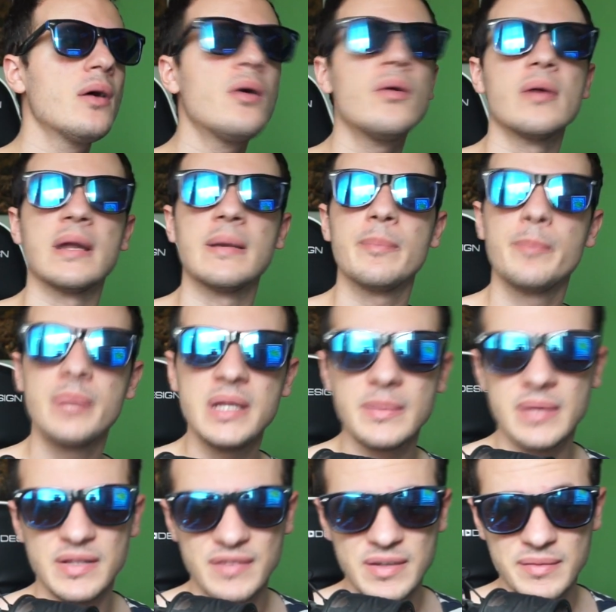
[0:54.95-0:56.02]
Ora,
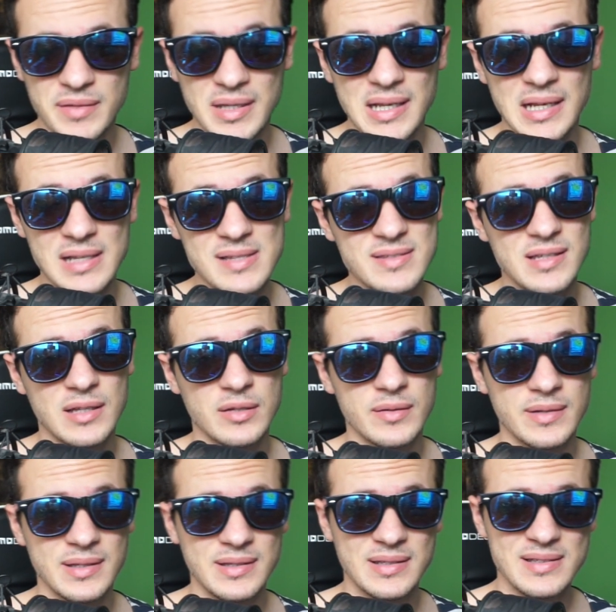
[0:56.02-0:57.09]
prima di farvi vedere la lista la
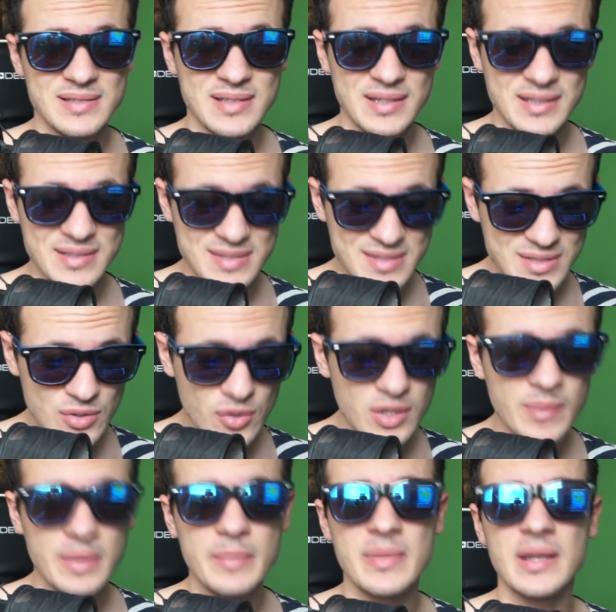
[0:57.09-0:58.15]
trovate in
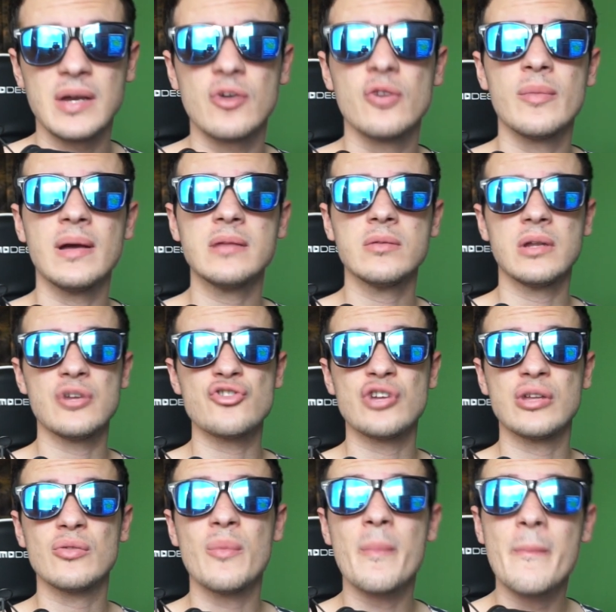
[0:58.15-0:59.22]
descrizione, ma mi raccomando
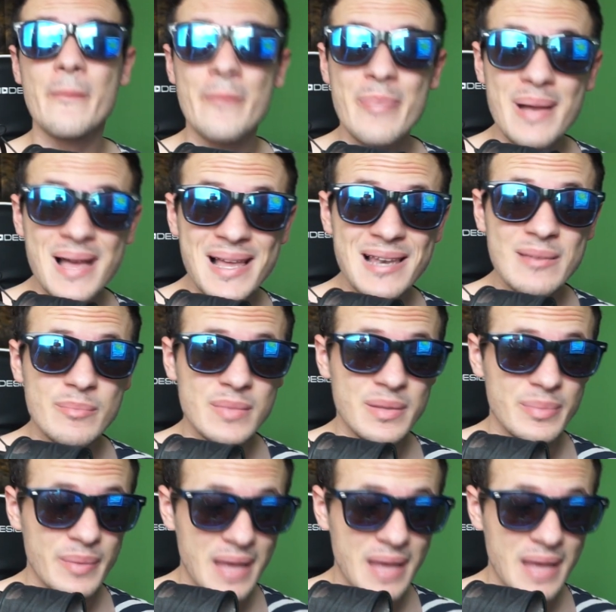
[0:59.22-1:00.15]
lasciate un bel mi